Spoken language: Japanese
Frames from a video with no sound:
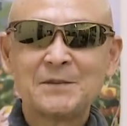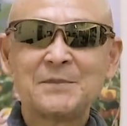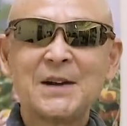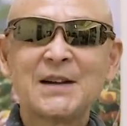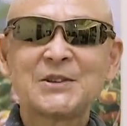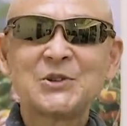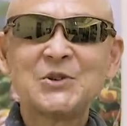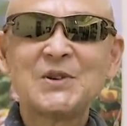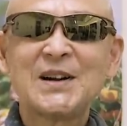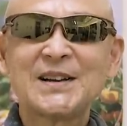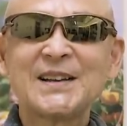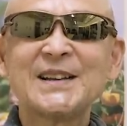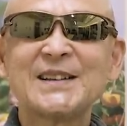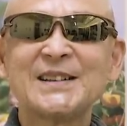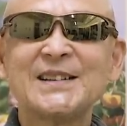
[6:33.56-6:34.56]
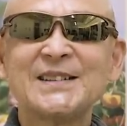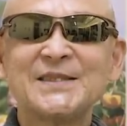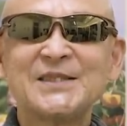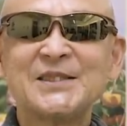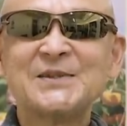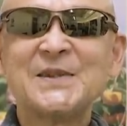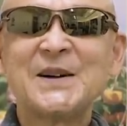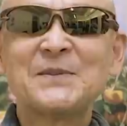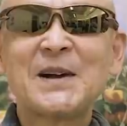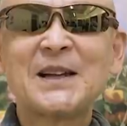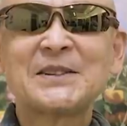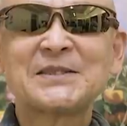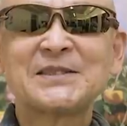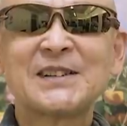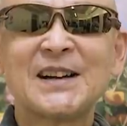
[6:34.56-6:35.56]
まあどうあれ今
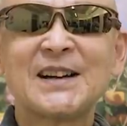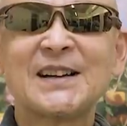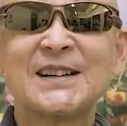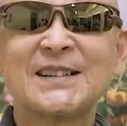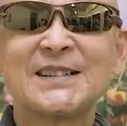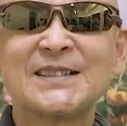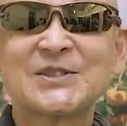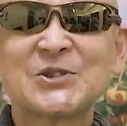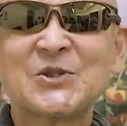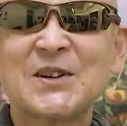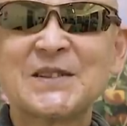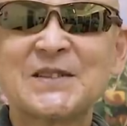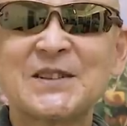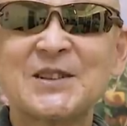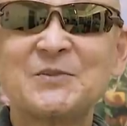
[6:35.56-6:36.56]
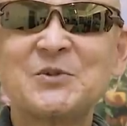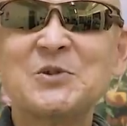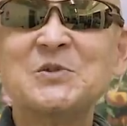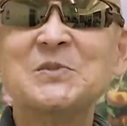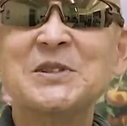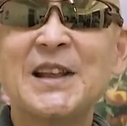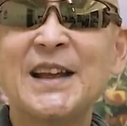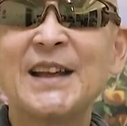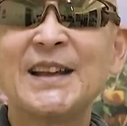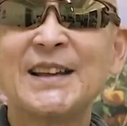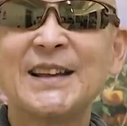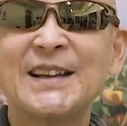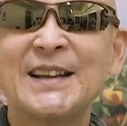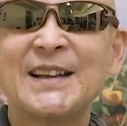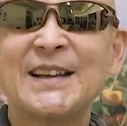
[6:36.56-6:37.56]
バイクがそうやってブームで、
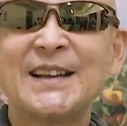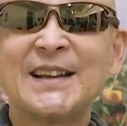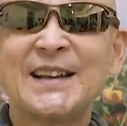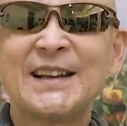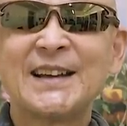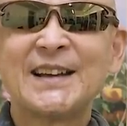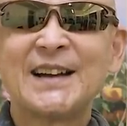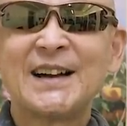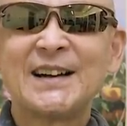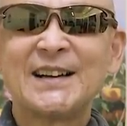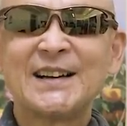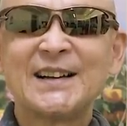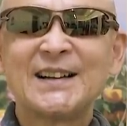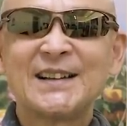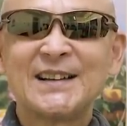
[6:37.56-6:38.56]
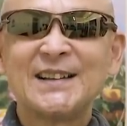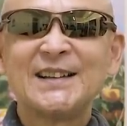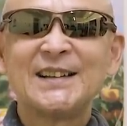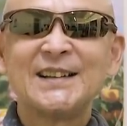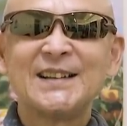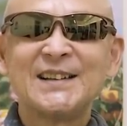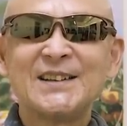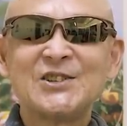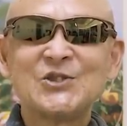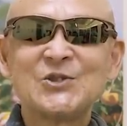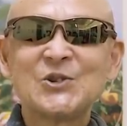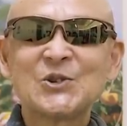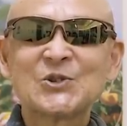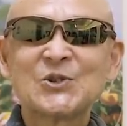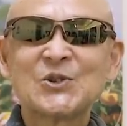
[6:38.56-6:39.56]
うん、えー、
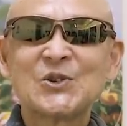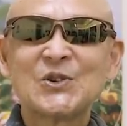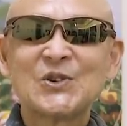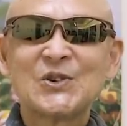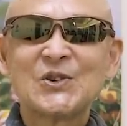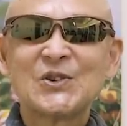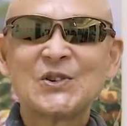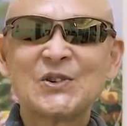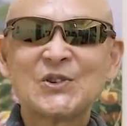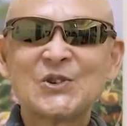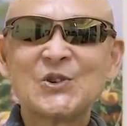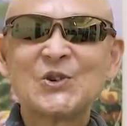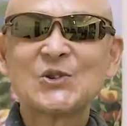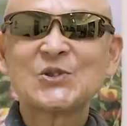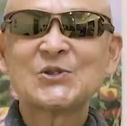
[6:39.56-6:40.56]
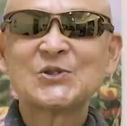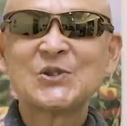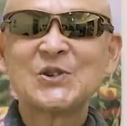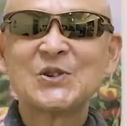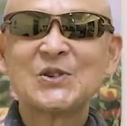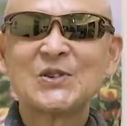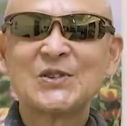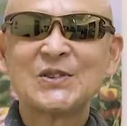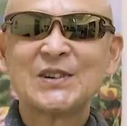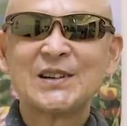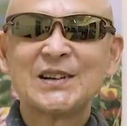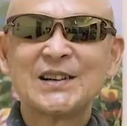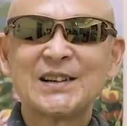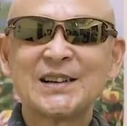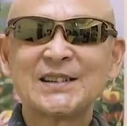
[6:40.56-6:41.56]
需要と供給の
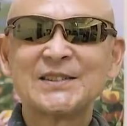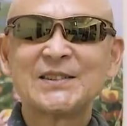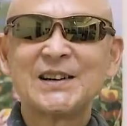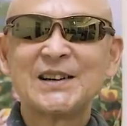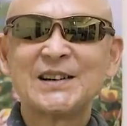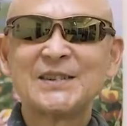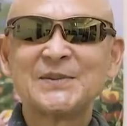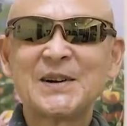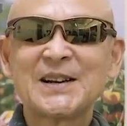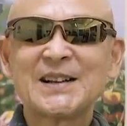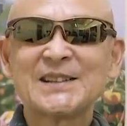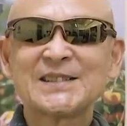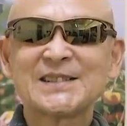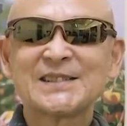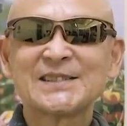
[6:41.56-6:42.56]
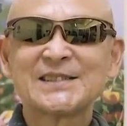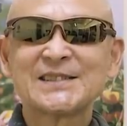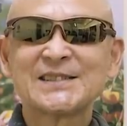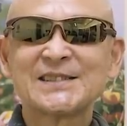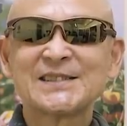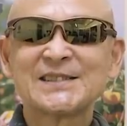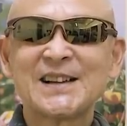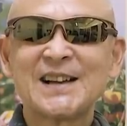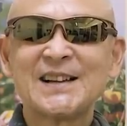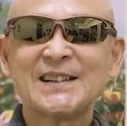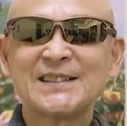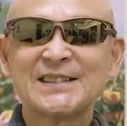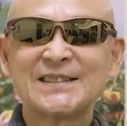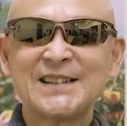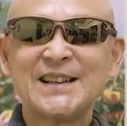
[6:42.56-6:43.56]
あのバランス
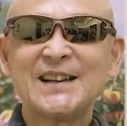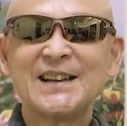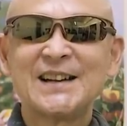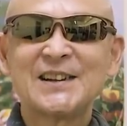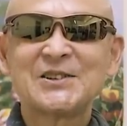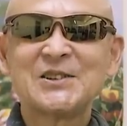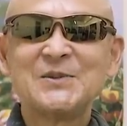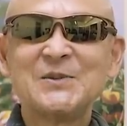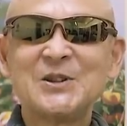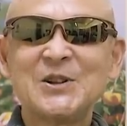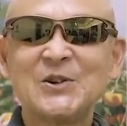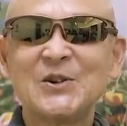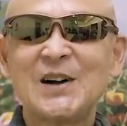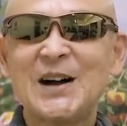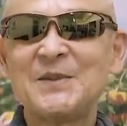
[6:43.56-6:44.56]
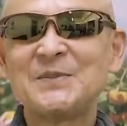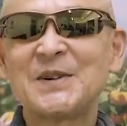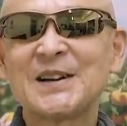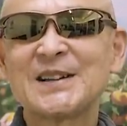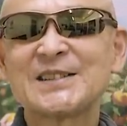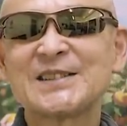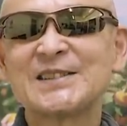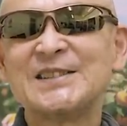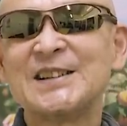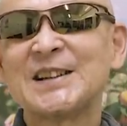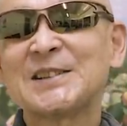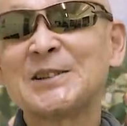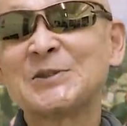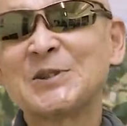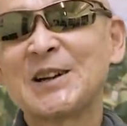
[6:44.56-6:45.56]
がねある意味でもアンバランスに
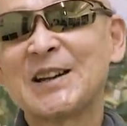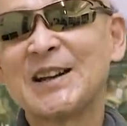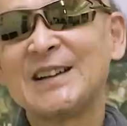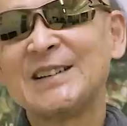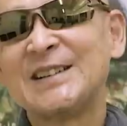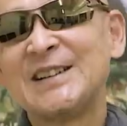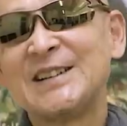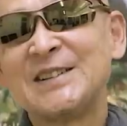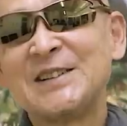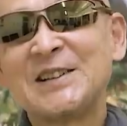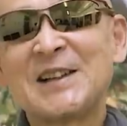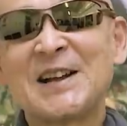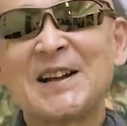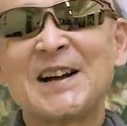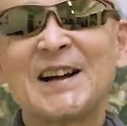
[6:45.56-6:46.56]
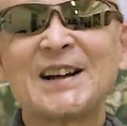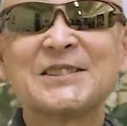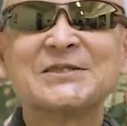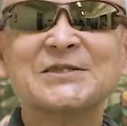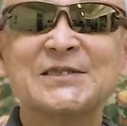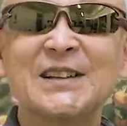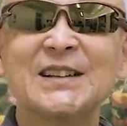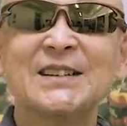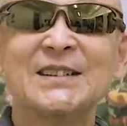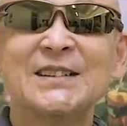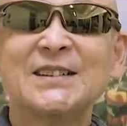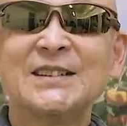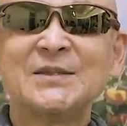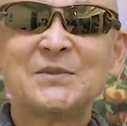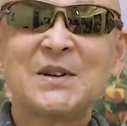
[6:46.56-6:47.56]
なってるから値段が上がるんで、
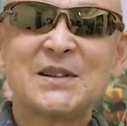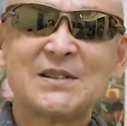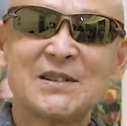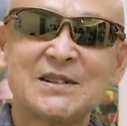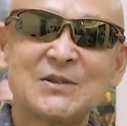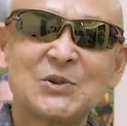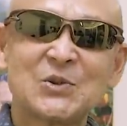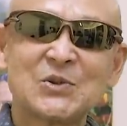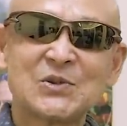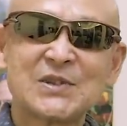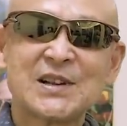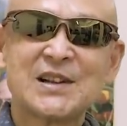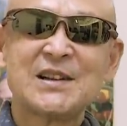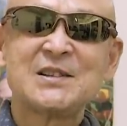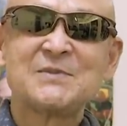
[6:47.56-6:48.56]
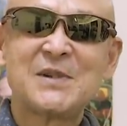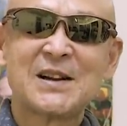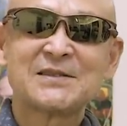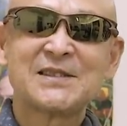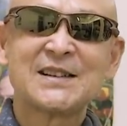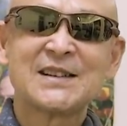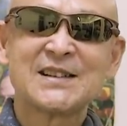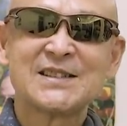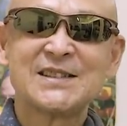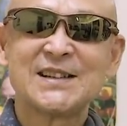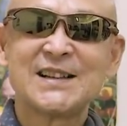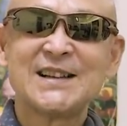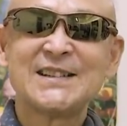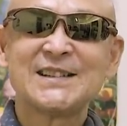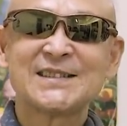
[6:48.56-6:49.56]
まあどこの世界にもある話
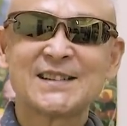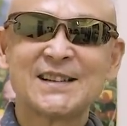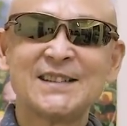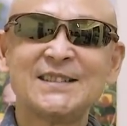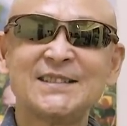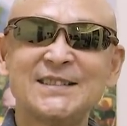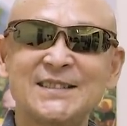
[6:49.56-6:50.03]
じゃないですか。